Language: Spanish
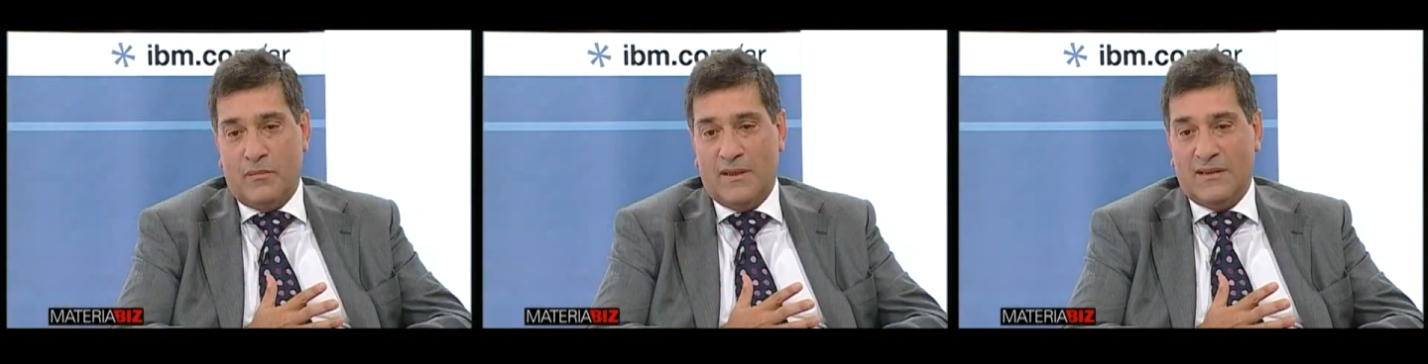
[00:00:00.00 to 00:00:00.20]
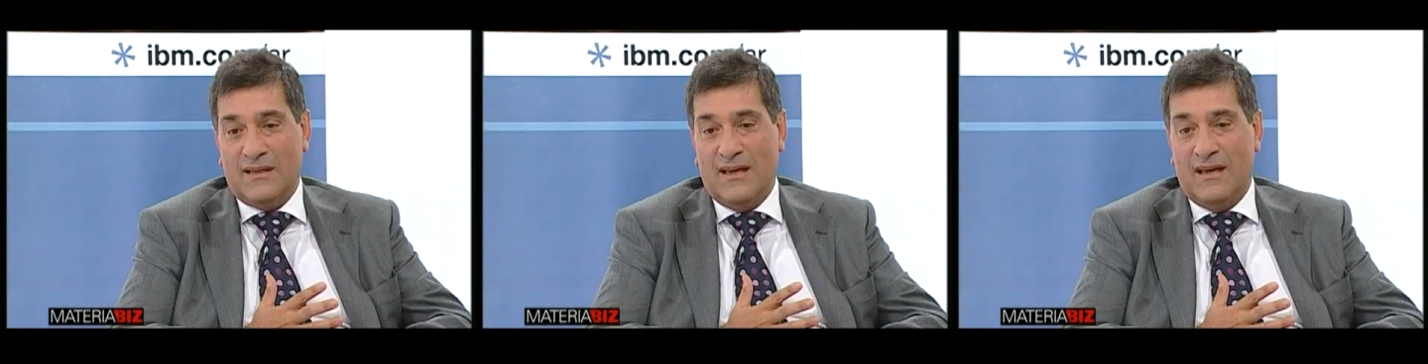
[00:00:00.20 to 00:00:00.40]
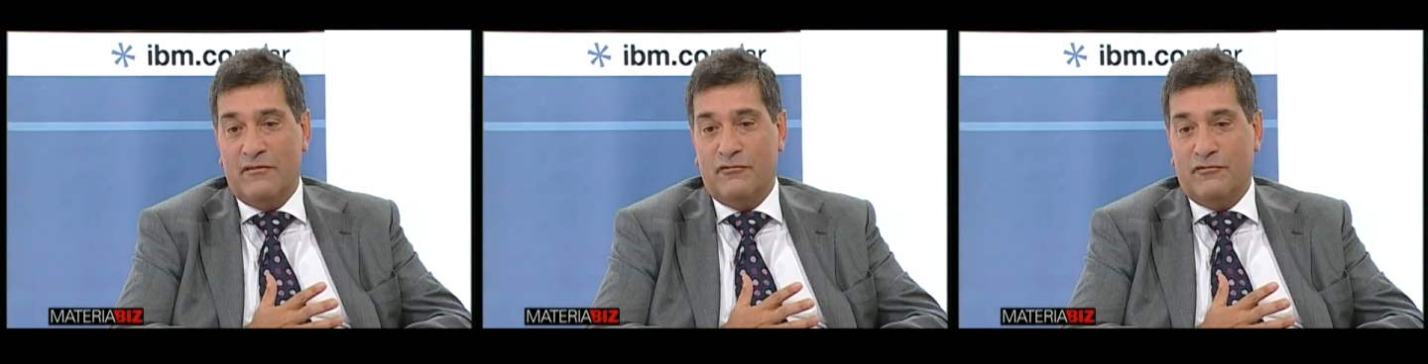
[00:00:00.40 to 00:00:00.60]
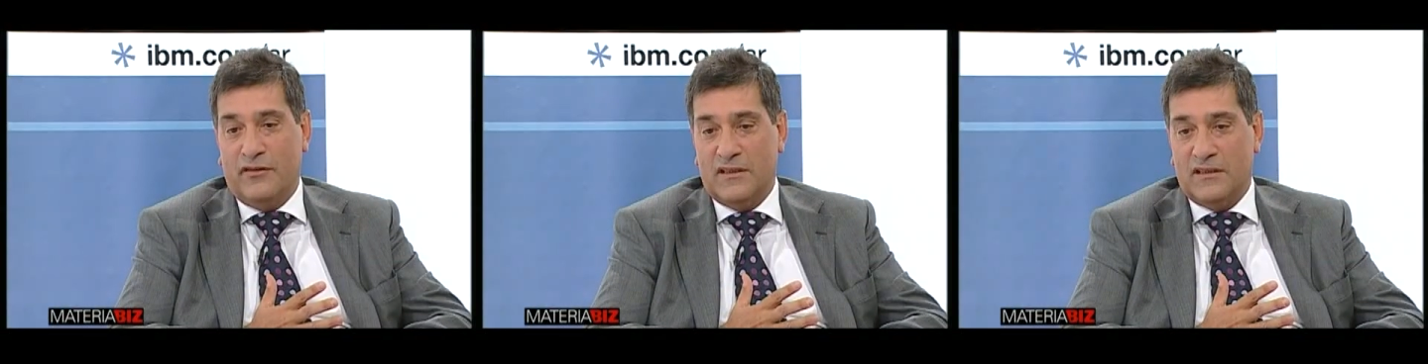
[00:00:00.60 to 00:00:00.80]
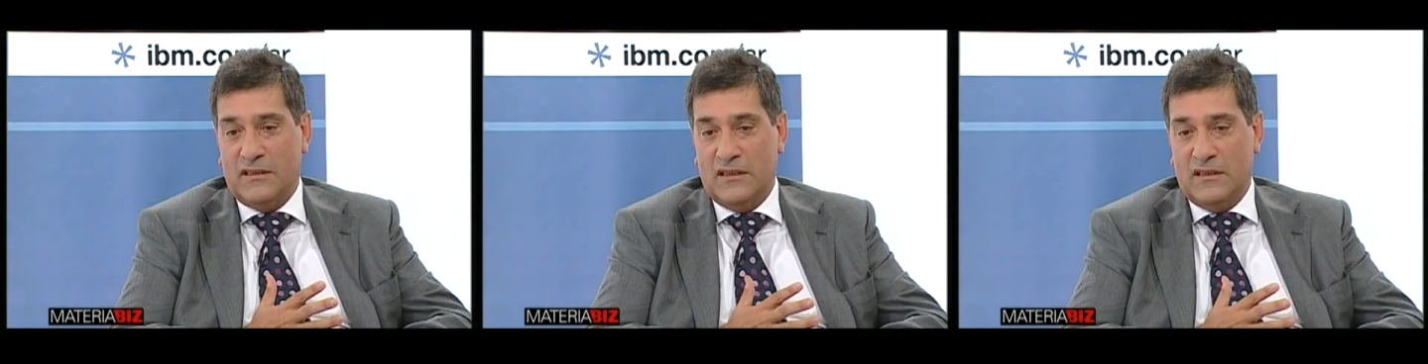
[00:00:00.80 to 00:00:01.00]
más
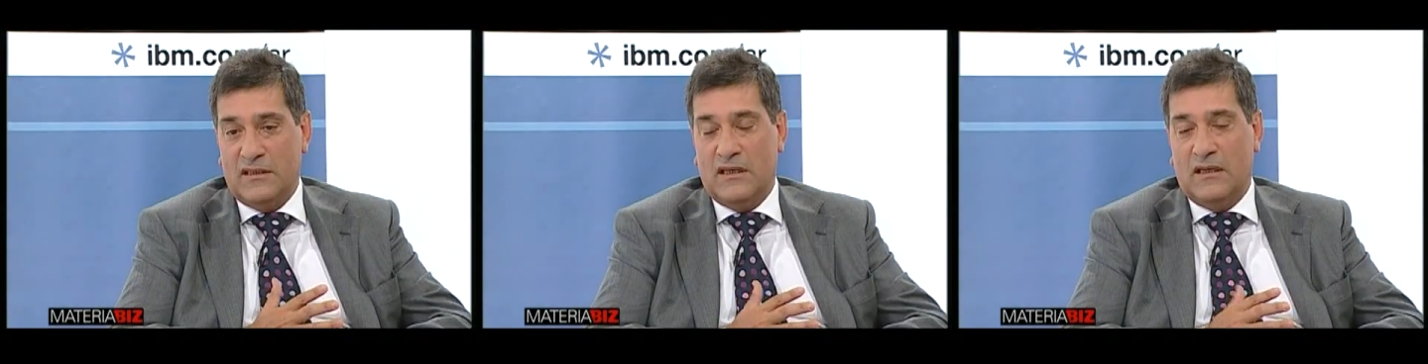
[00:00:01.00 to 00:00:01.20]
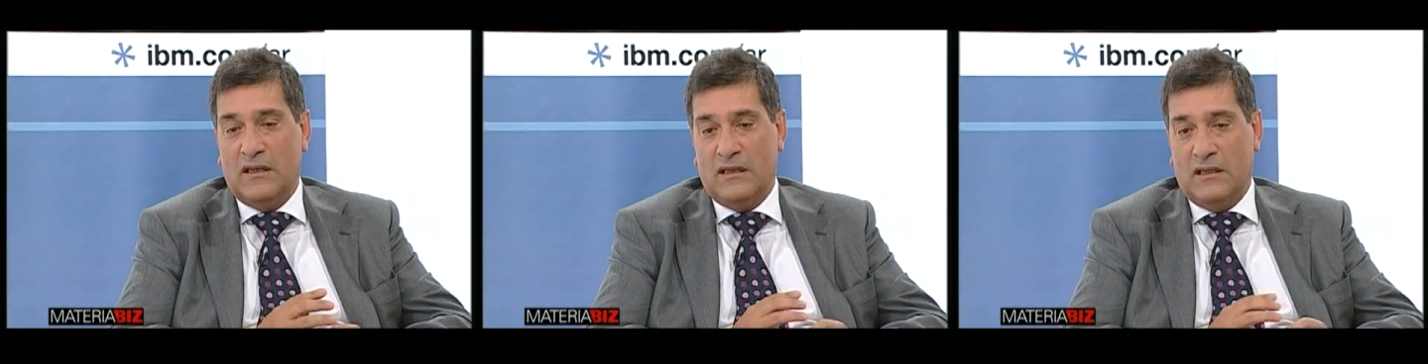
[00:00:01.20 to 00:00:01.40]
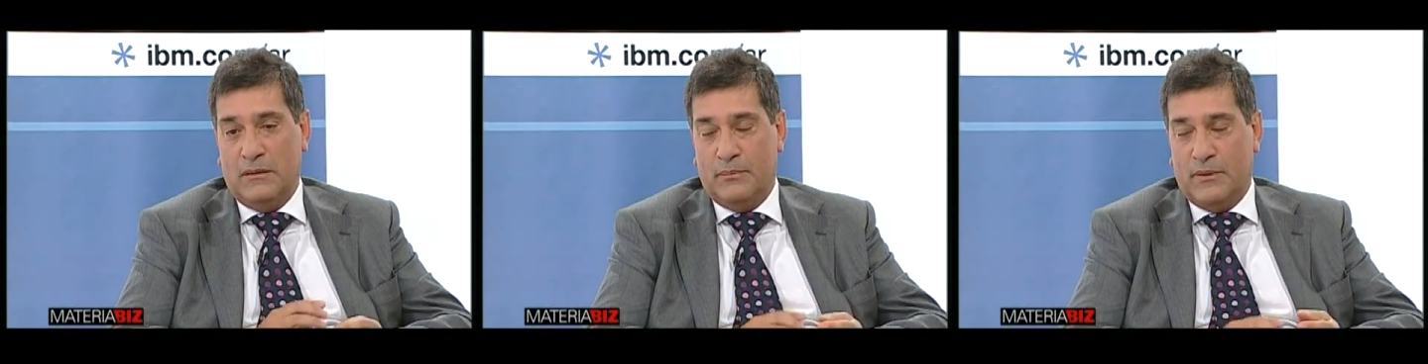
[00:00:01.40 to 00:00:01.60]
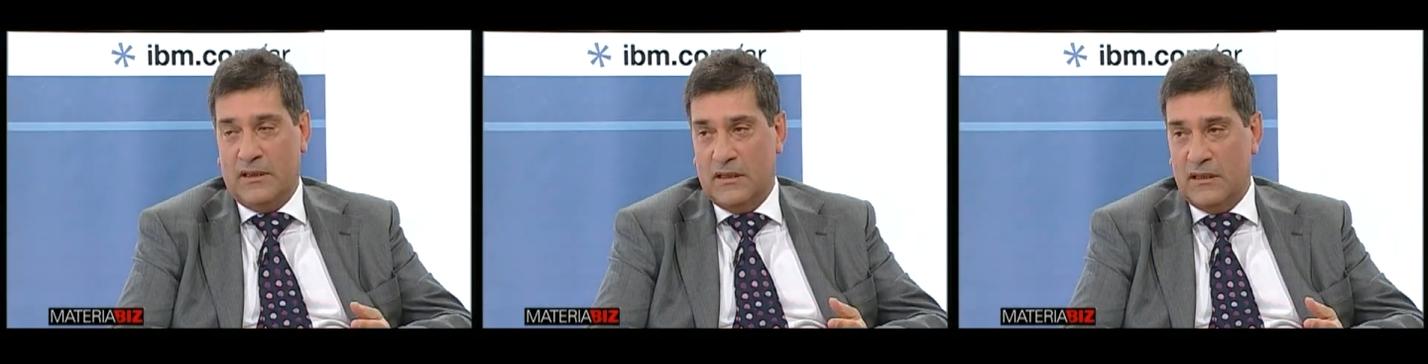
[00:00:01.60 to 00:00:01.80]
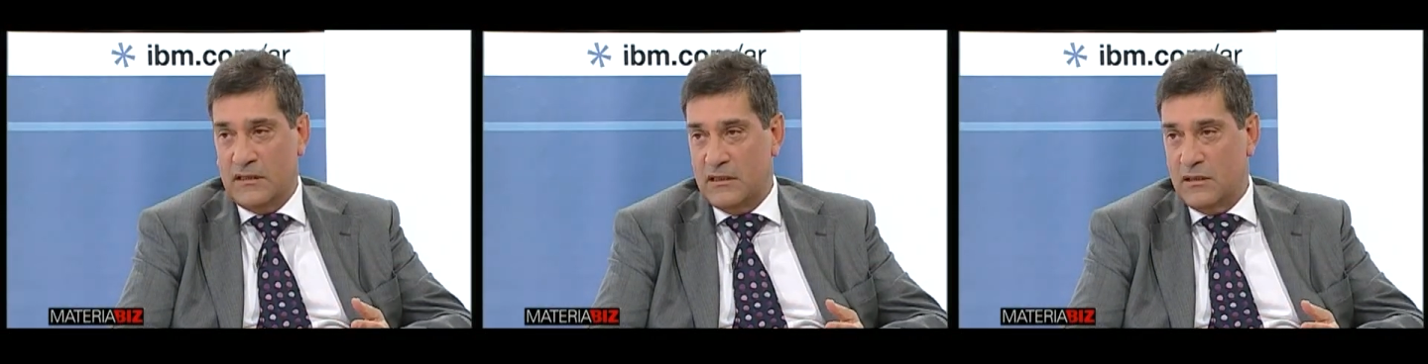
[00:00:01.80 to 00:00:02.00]
énfasis en la
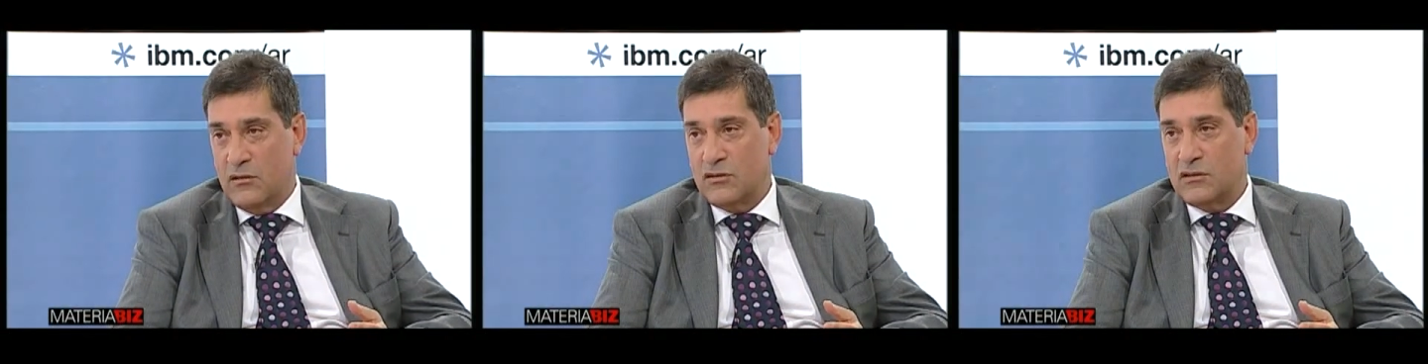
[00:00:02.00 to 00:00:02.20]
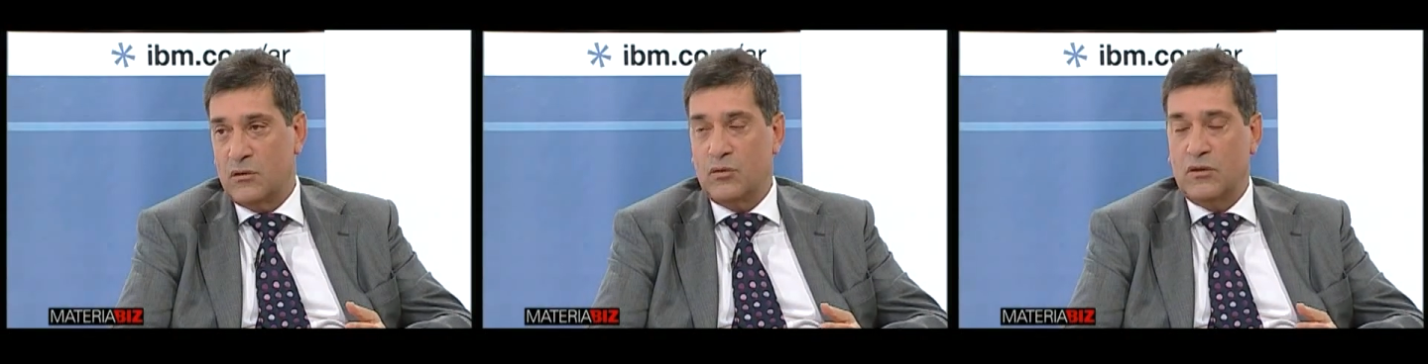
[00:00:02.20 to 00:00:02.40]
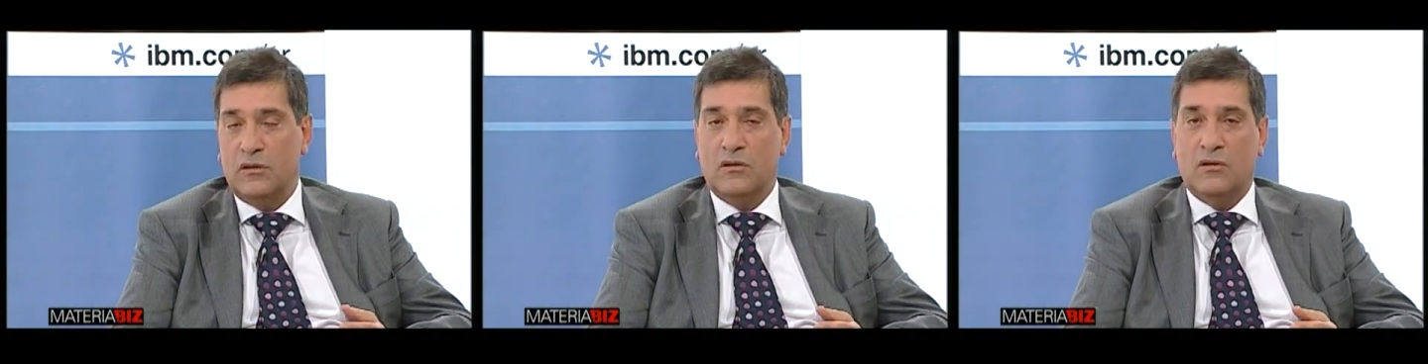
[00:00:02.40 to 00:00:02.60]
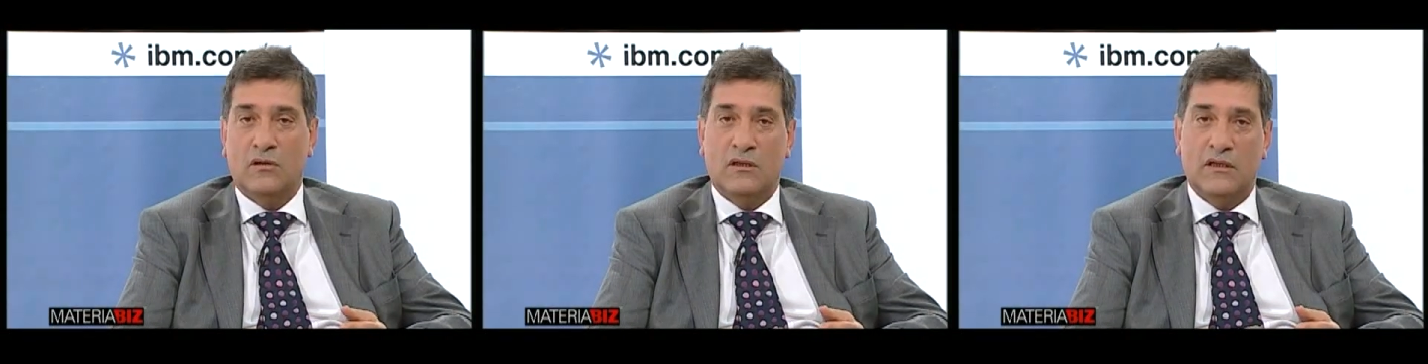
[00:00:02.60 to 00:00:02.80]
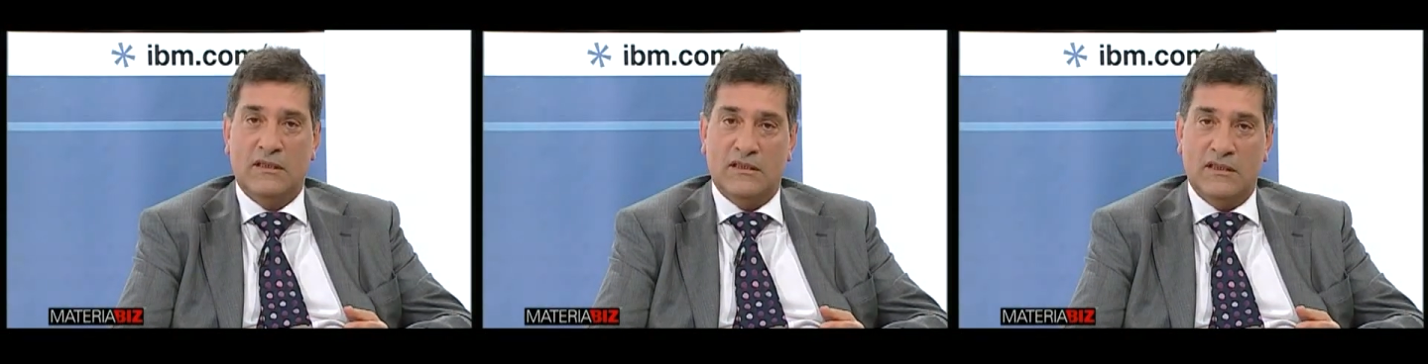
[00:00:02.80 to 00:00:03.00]
independencia de los
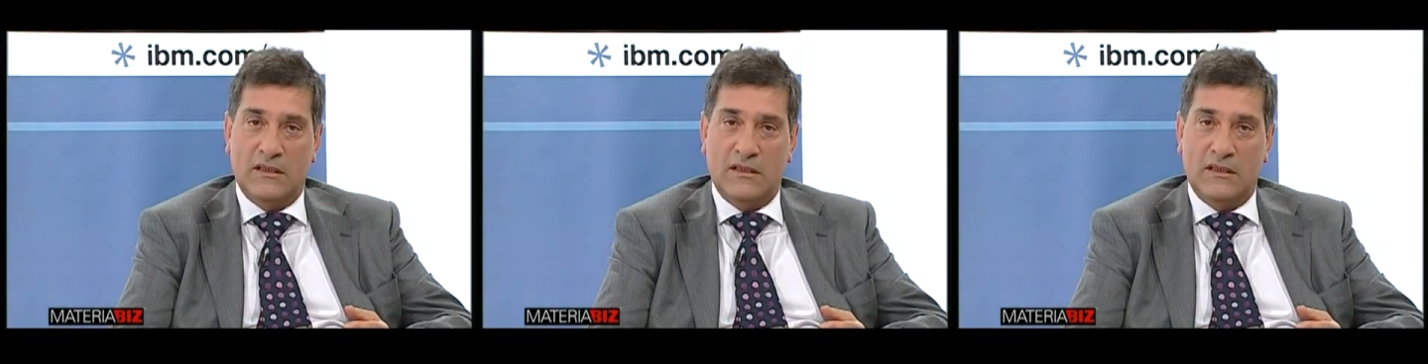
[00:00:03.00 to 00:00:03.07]
auditores,